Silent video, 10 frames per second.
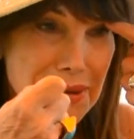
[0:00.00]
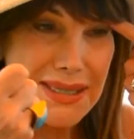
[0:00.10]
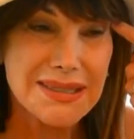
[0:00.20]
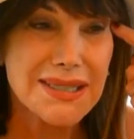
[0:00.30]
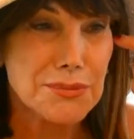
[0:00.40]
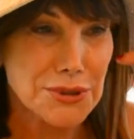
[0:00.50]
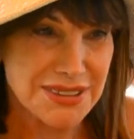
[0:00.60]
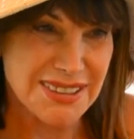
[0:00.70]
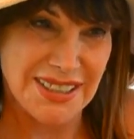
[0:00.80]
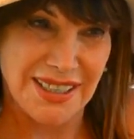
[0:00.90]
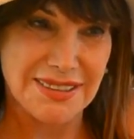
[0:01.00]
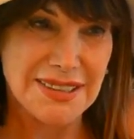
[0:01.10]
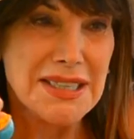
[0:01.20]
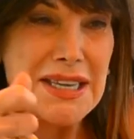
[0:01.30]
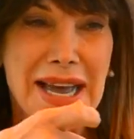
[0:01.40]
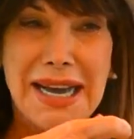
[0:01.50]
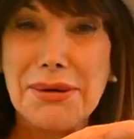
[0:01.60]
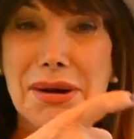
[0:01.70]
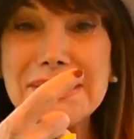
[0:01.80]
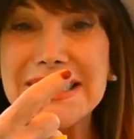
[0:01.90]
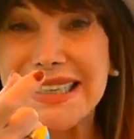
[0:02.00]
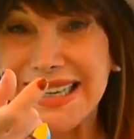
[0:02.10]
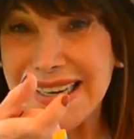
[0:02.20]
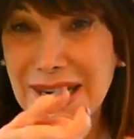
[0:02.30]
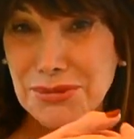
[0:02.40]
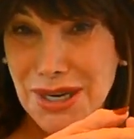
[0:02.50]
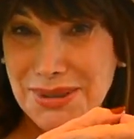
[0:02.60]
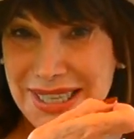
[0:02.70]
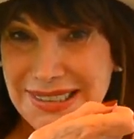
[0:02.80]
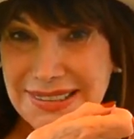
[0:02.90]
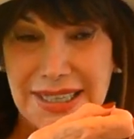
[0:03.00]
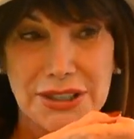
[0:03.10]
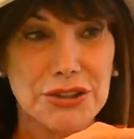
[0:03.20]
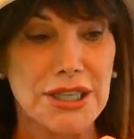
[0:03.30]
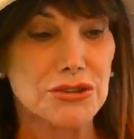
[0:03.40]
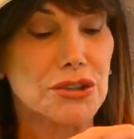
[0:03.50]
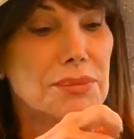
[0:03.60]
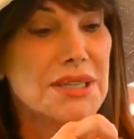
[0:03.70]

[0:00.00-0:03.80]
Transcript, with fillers: de decir la poesía. Acababan de regalarme una medallita recordatoria. Me